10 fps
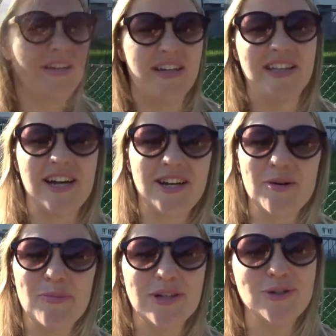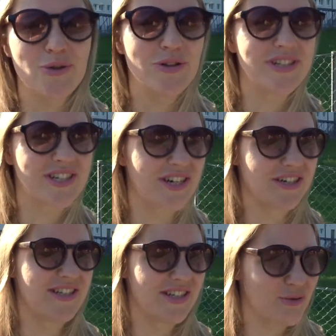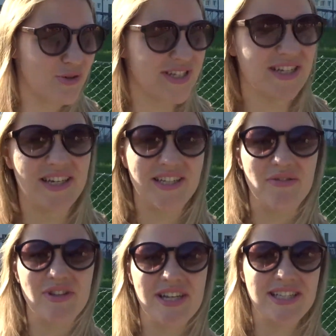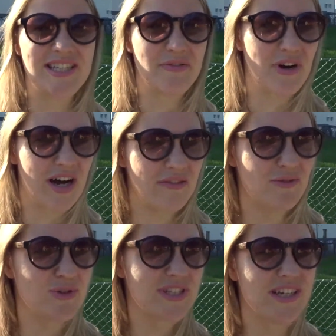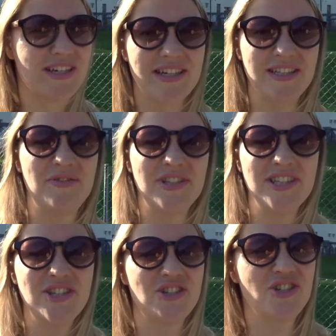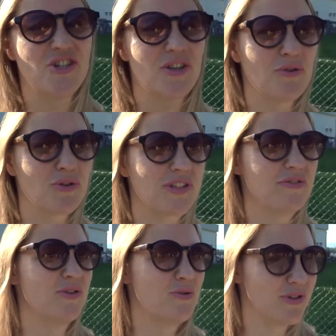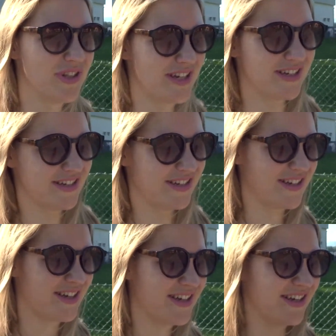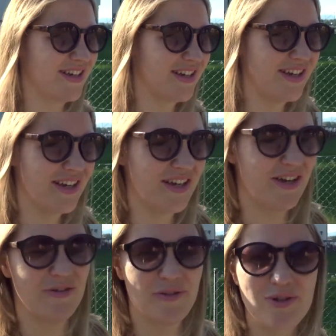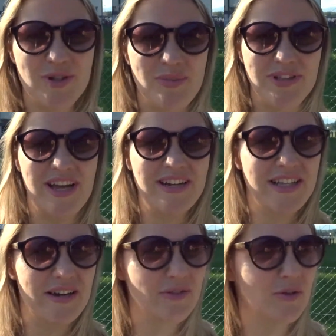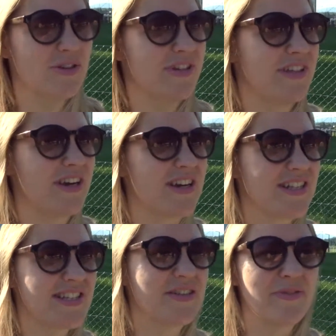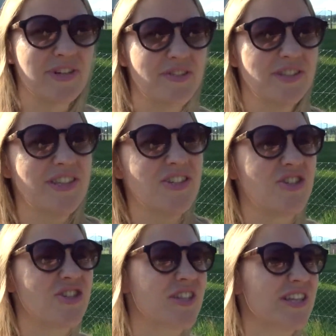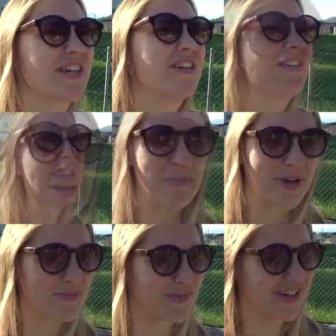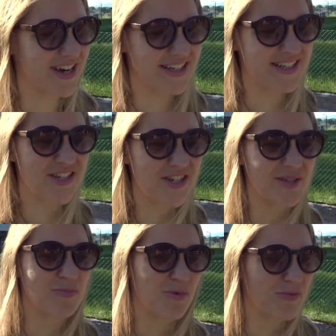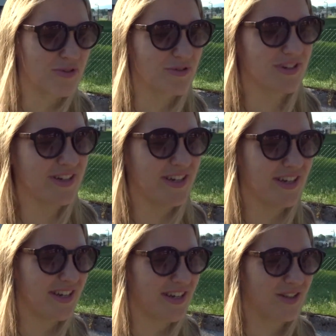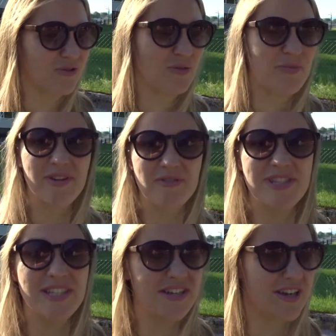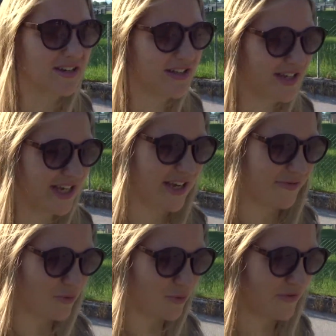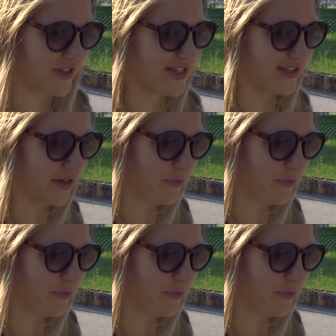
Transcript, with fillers: Итак, мое солнышко родилось 12 августа 2004 года. Вроде бы так давно, такая цифра 2004. Я прям как сейчас помню тот первый день, когда я его увидела.